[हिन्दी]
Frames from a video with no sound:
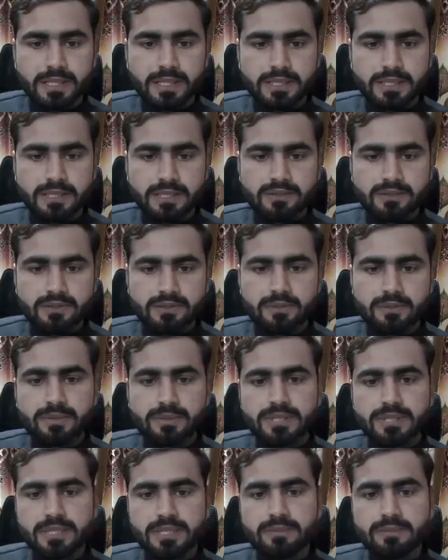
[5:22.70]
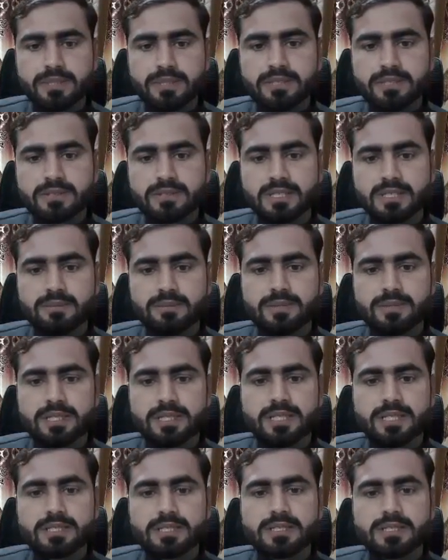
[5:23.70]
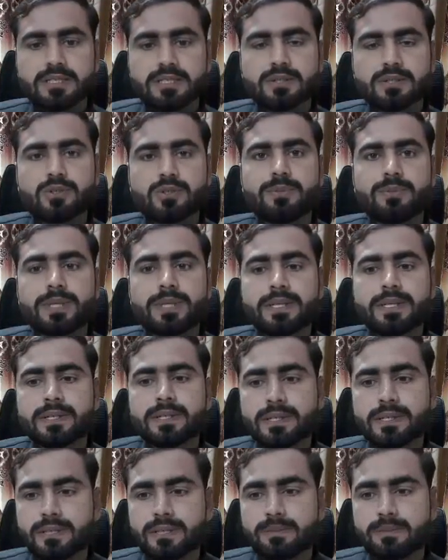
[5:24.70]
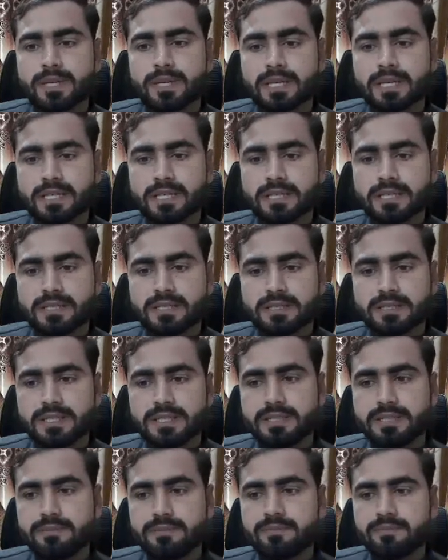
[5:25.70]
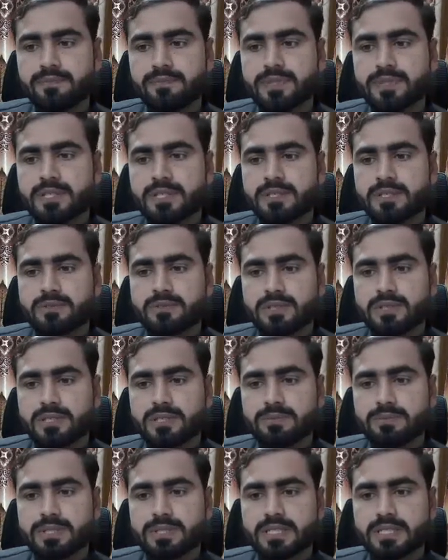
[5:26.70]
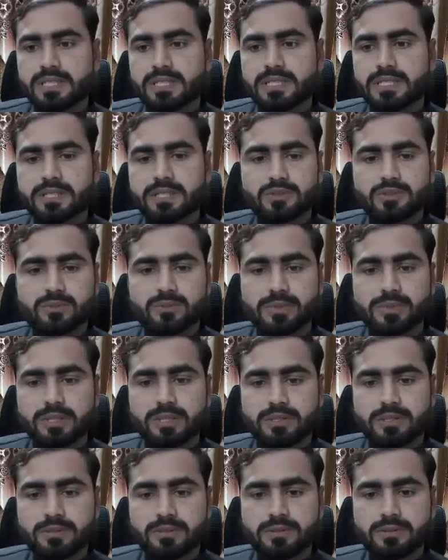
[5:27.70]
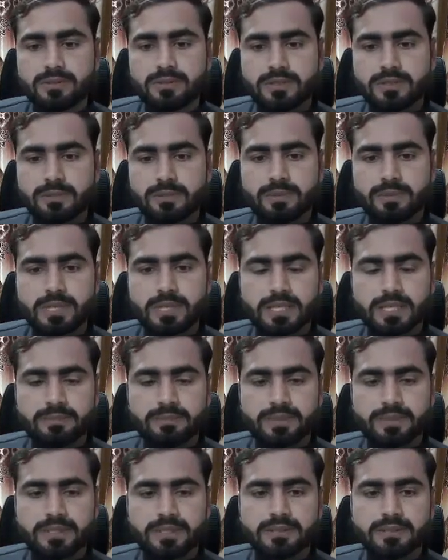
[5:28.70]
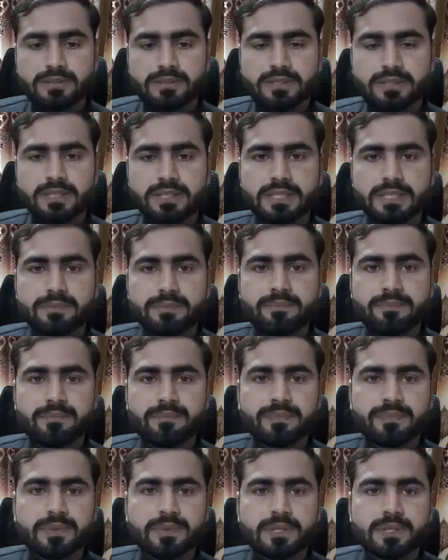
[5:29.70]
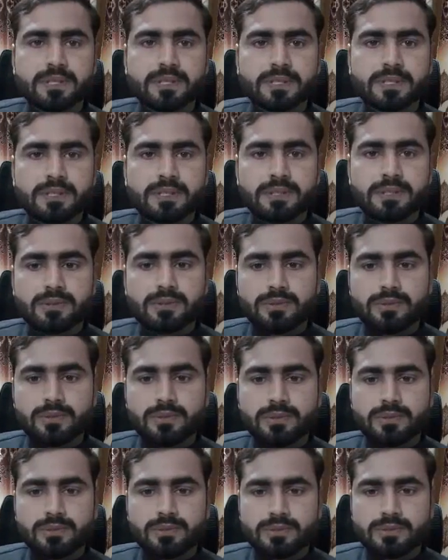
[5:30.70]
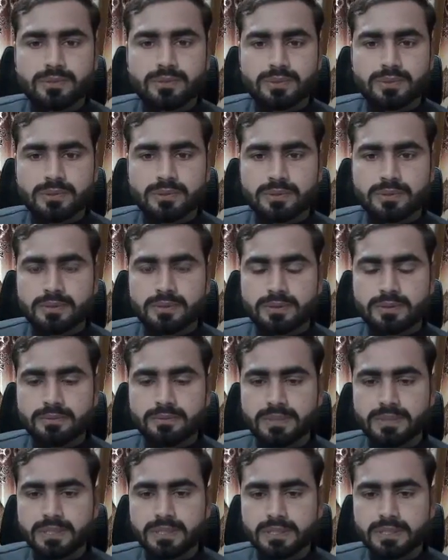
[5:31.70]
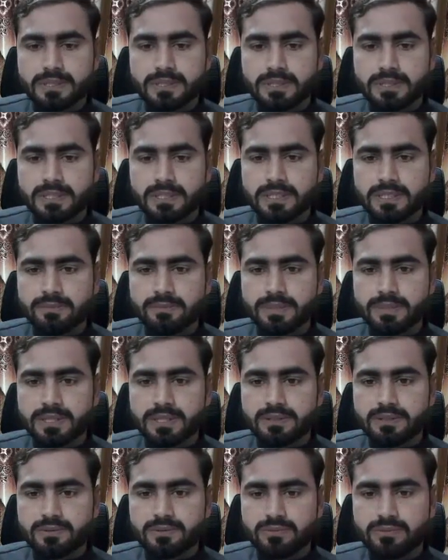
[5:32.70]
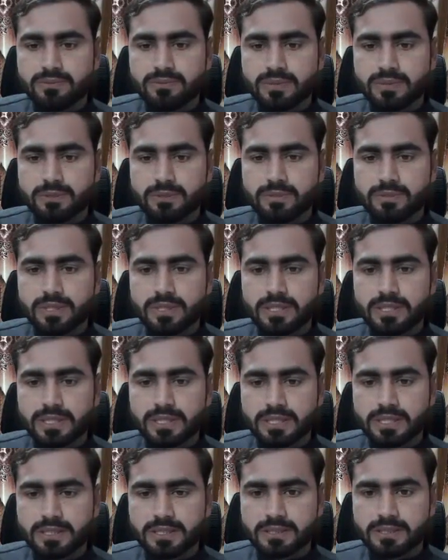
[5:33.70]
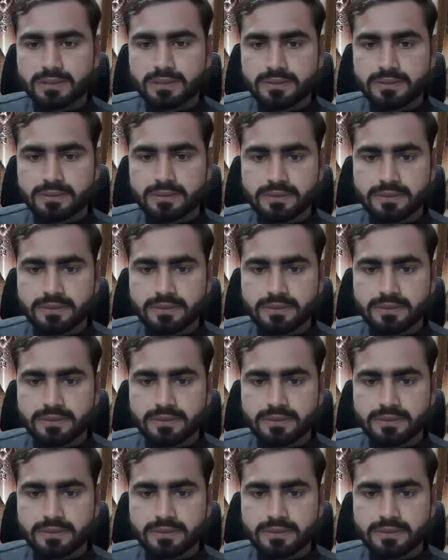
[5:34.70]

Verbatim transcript: आईडी सो ये बेसिकली मैंने उसके लिए बनाया था कमेंट रिप्लाई के लिए राइट सो ये इस पर जाएगा कमेंट रिप्लाई पे ठीक है और मैं अगर यहाँ पे आऊँ रिप्लाई के अंदर